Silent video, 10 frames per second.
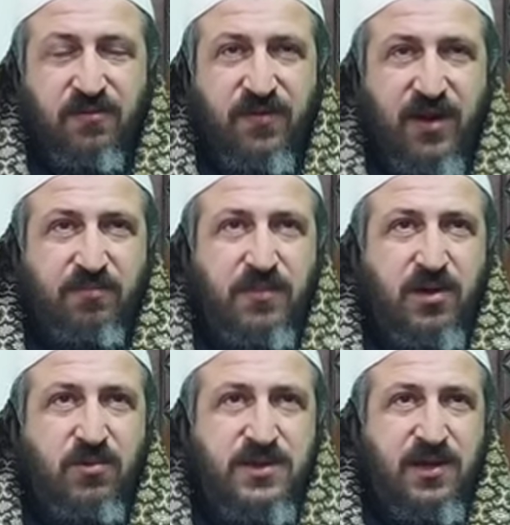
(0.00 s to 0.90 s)

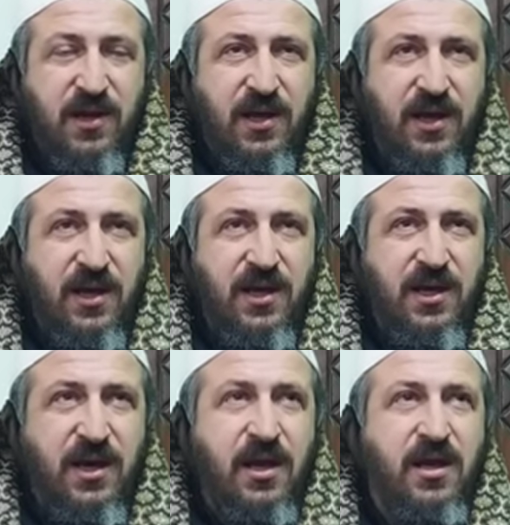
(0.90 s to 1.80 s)
فلما وصلها
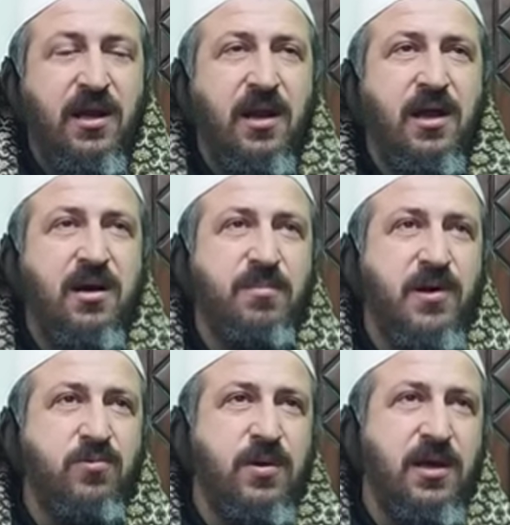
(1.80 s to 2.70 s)
كان
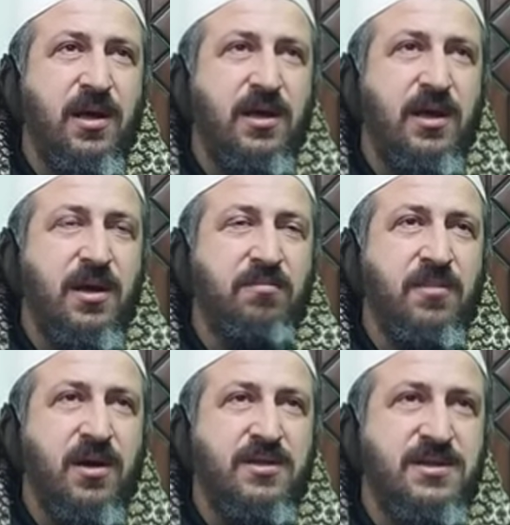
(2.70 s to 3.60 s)
الخبر اليهم
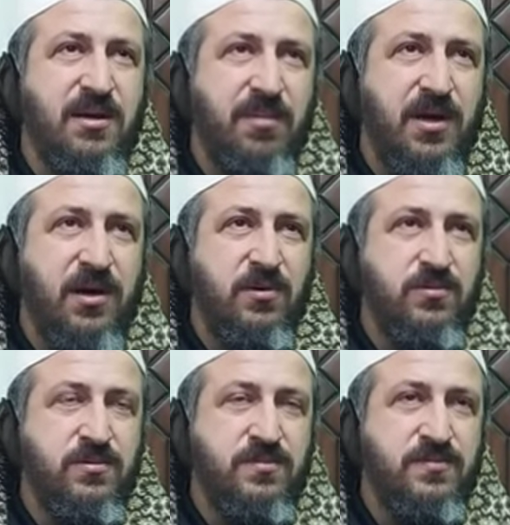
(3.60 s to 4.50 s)
قد
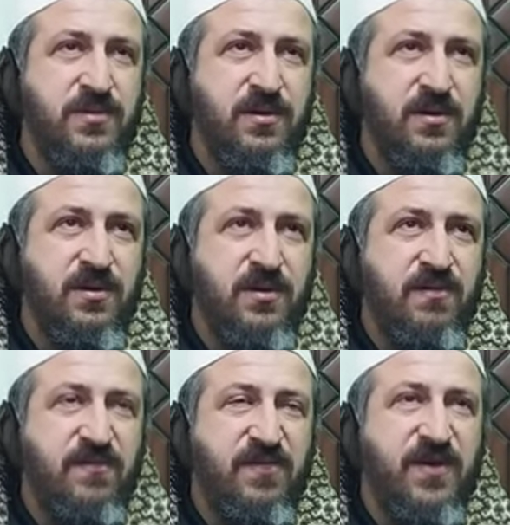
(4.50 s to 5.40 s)
سبقه
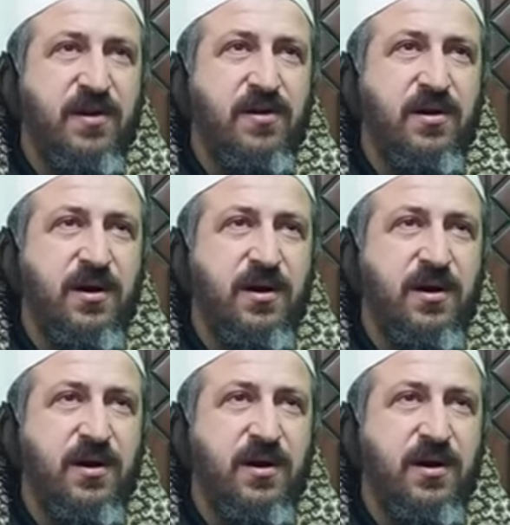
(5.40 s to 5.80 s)
ففر